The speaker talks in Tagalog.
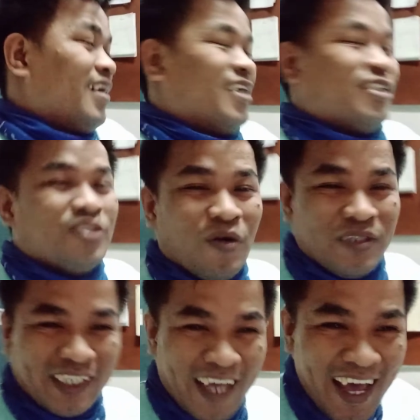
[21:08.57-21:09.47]
alas
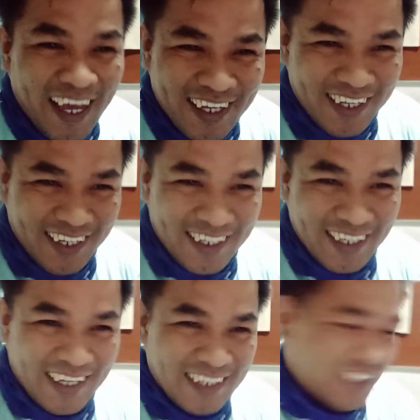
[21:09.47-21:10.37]
12 na.
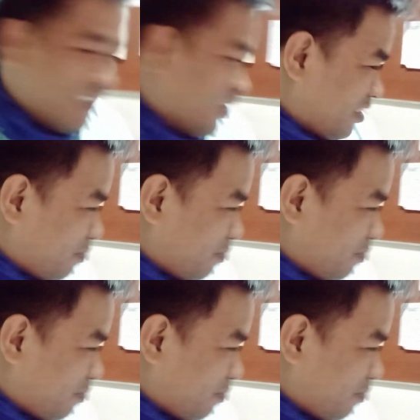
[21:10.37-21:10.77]
12